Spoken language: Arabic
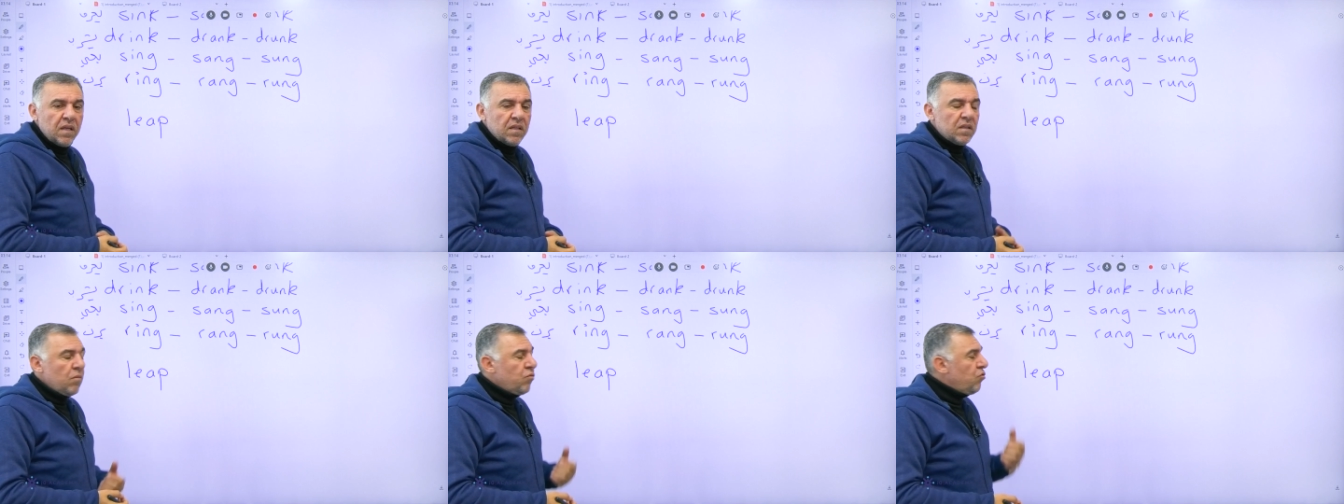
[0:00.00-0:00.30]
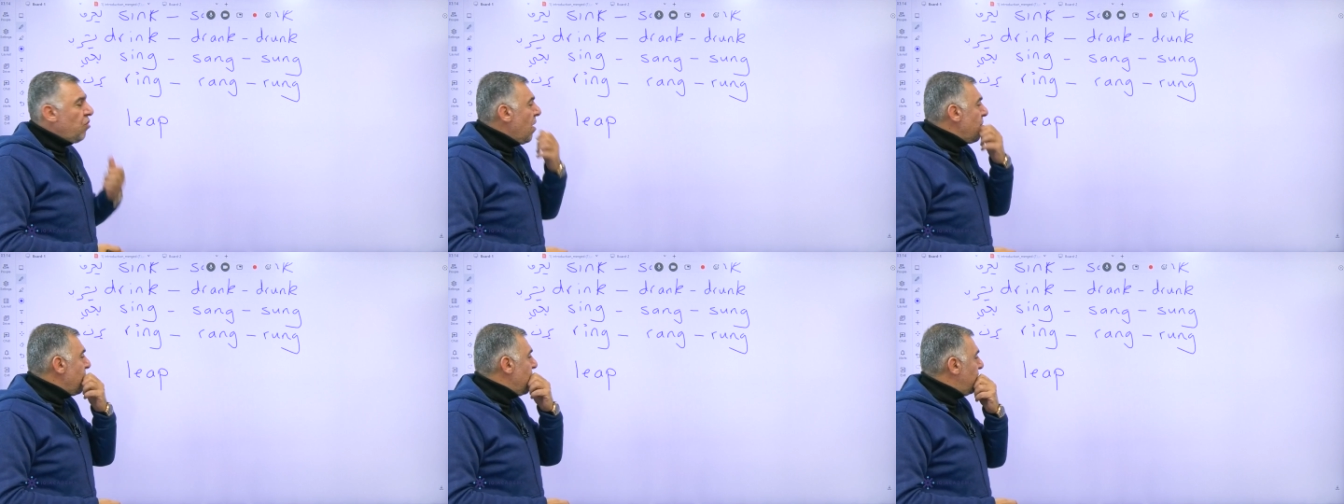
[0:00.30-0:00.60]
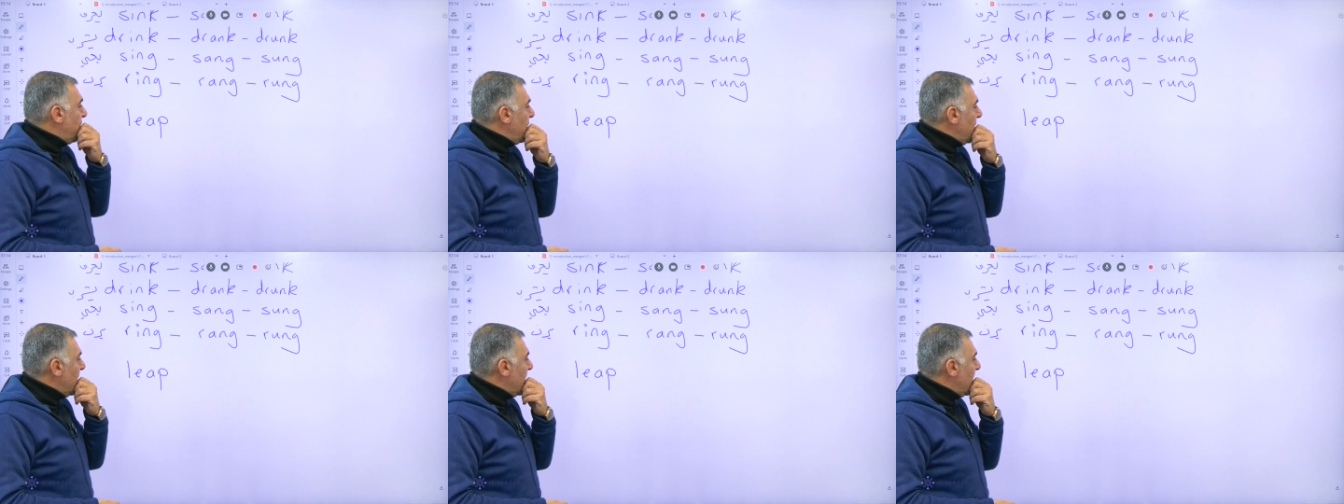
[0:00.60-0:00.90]
طب شو اعمل
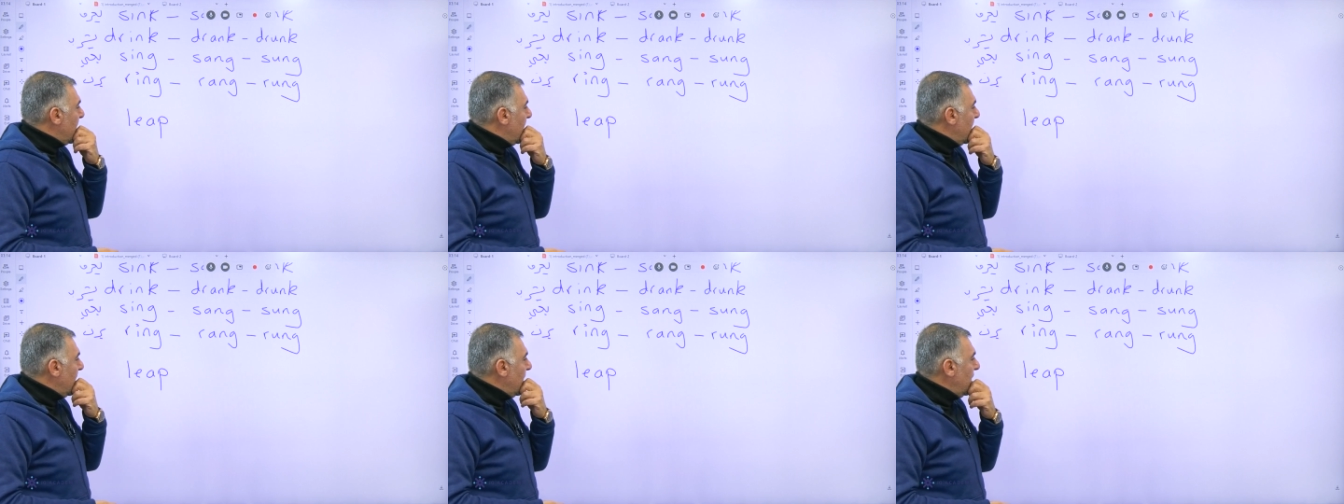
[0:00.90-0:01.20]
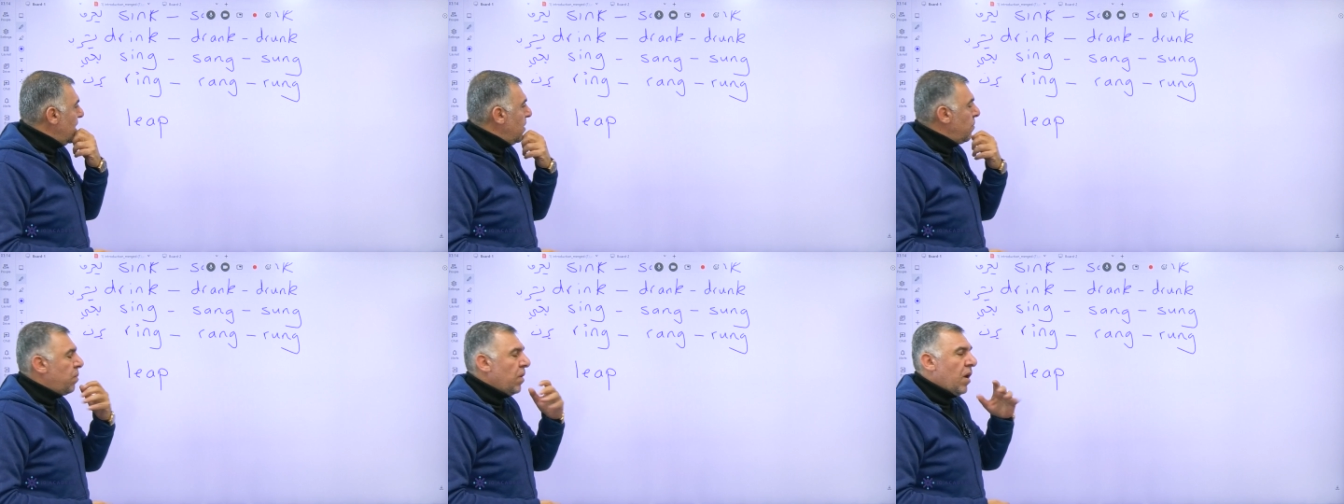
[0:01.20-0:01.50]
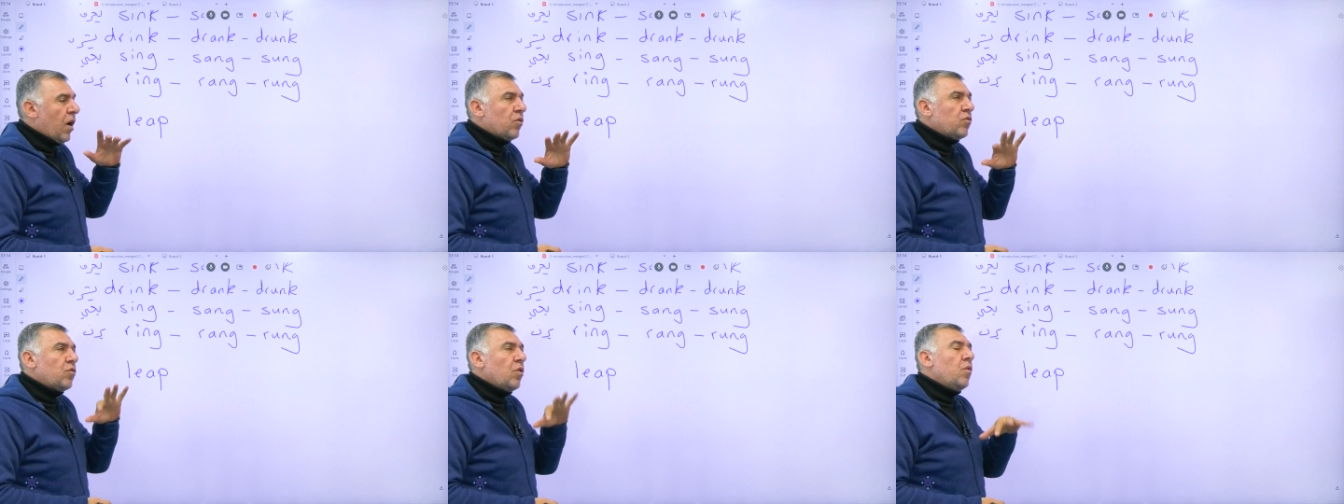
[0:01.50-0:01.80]
فيه ليب
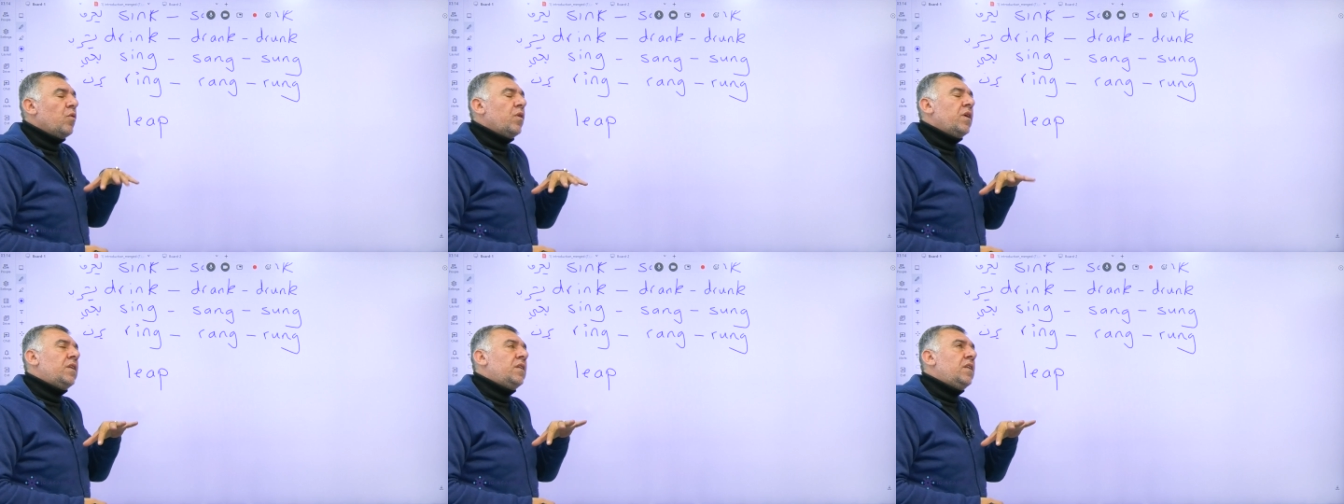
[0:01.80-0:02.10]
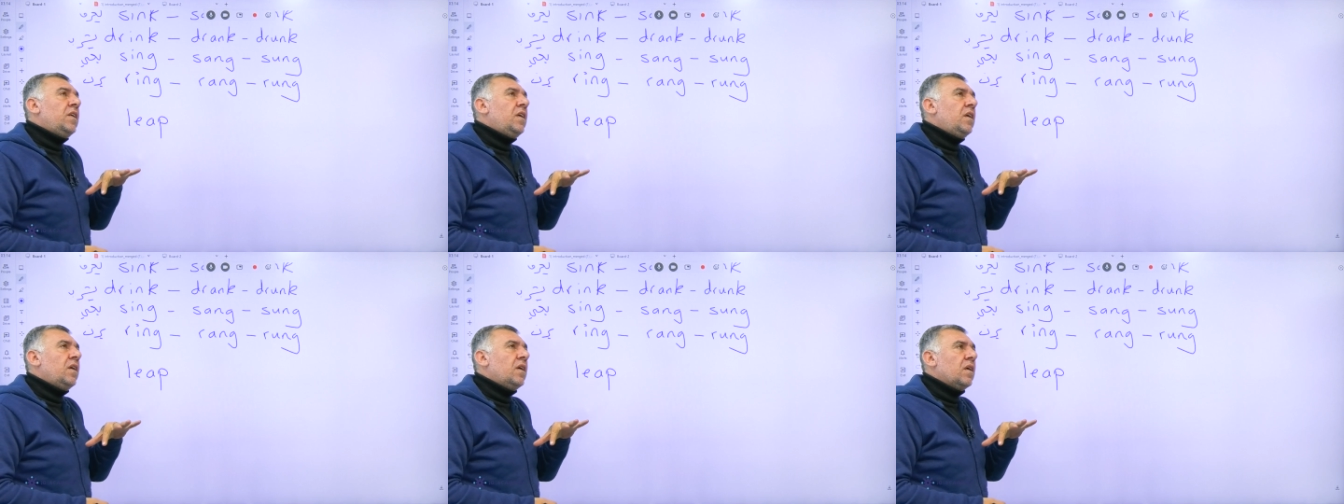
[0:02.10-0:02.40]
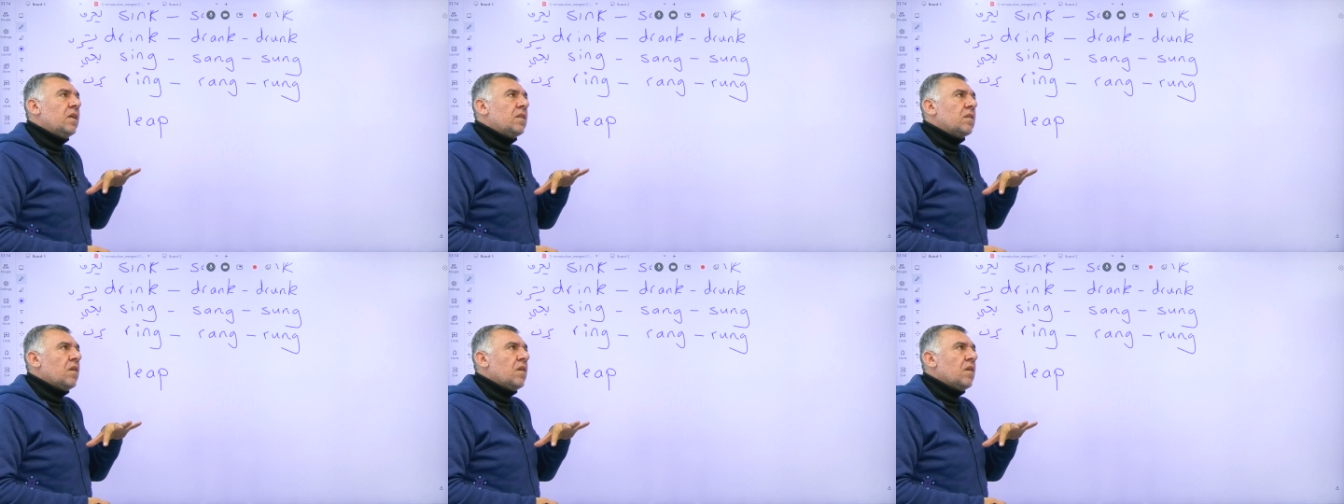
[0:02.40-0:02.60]
احط له اي دي